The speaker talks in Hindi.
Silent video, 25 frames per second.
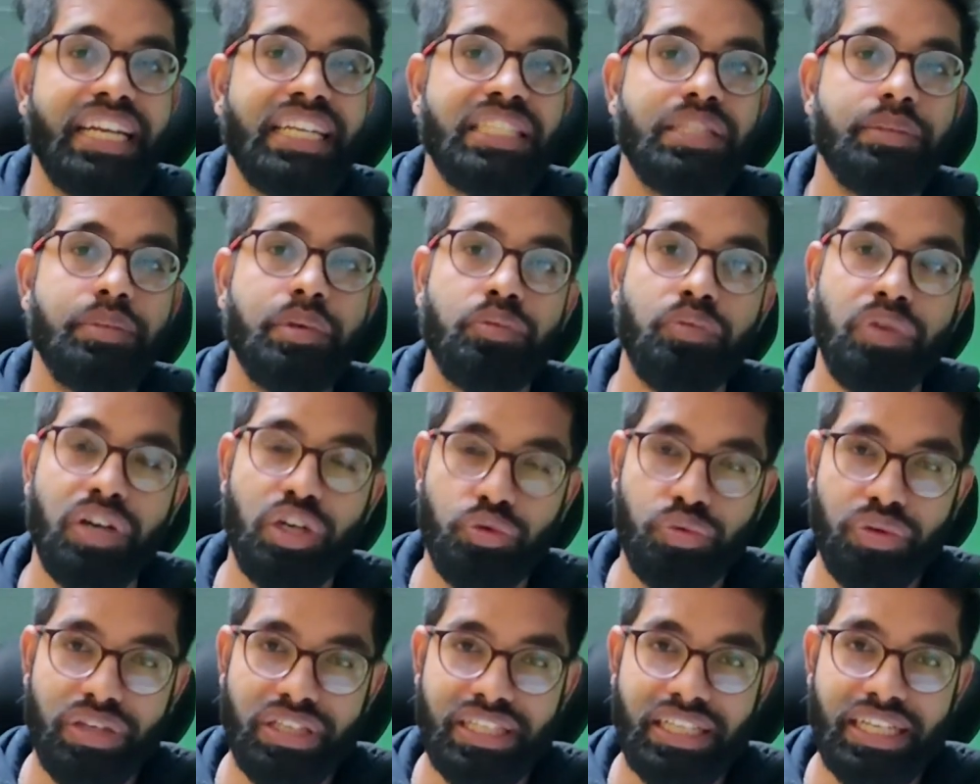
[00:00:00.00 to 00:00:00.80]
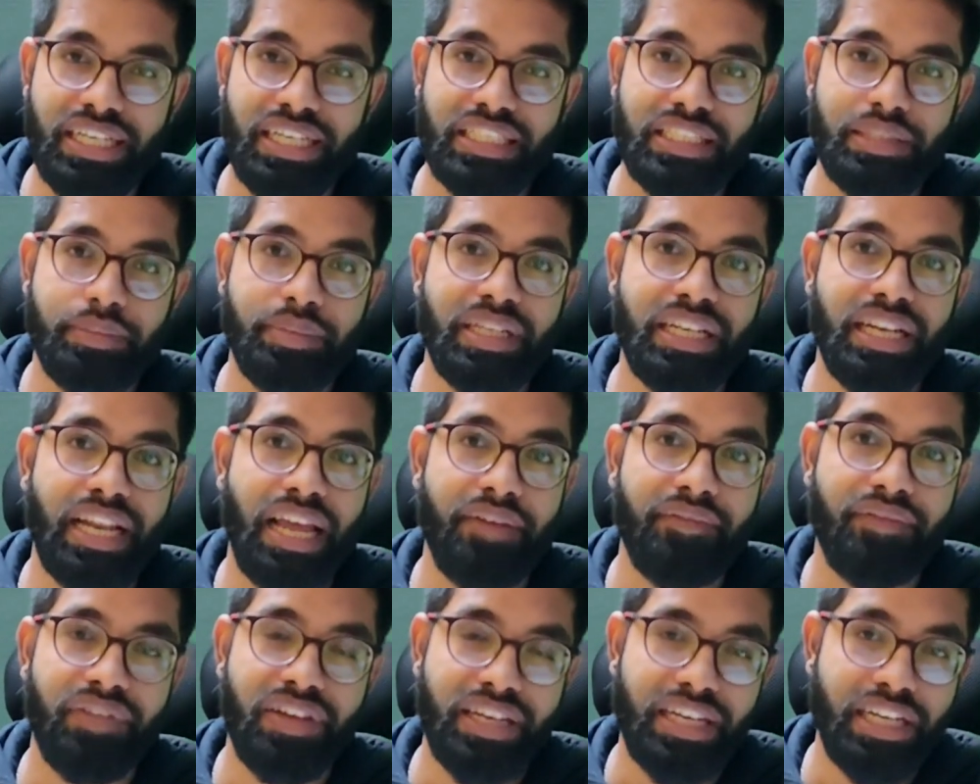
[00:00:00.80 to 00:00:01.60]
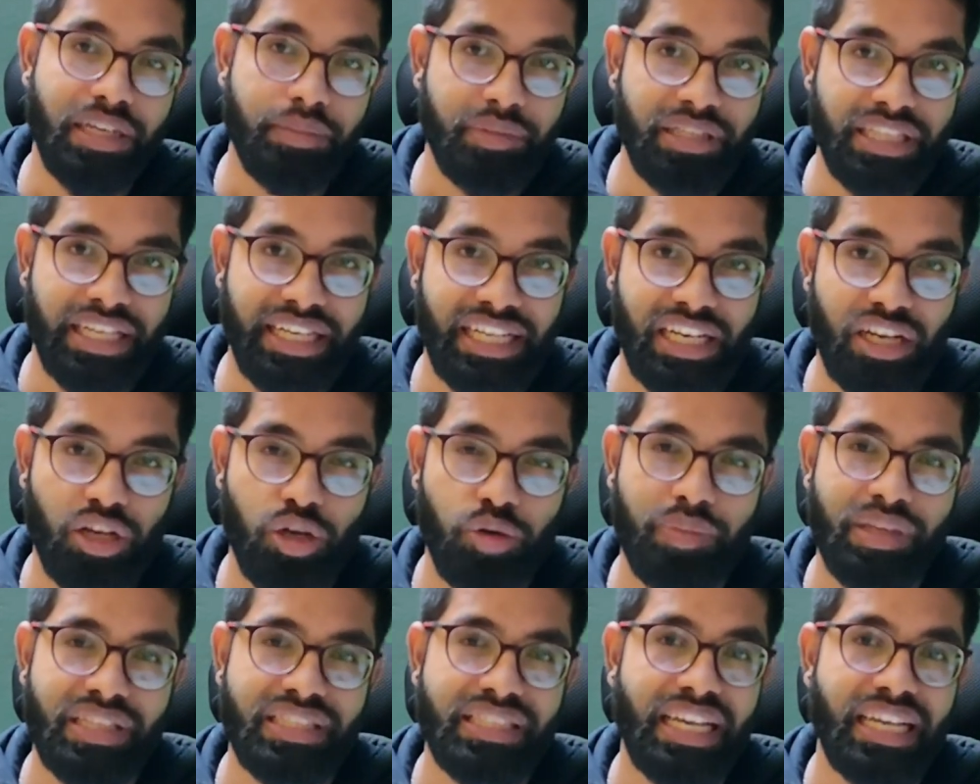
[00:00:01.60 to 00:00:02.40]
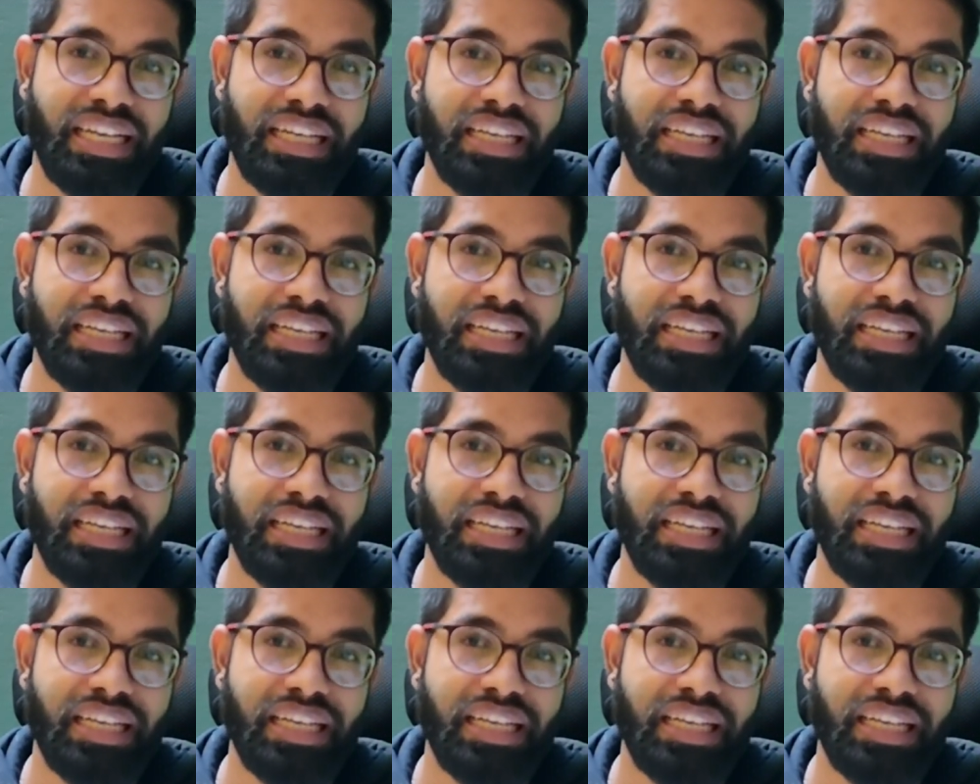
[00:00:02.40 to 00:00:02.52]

एट जी बी वन ट्वेंटी एट जी बी रैम वेरियंट भी देखने को मिल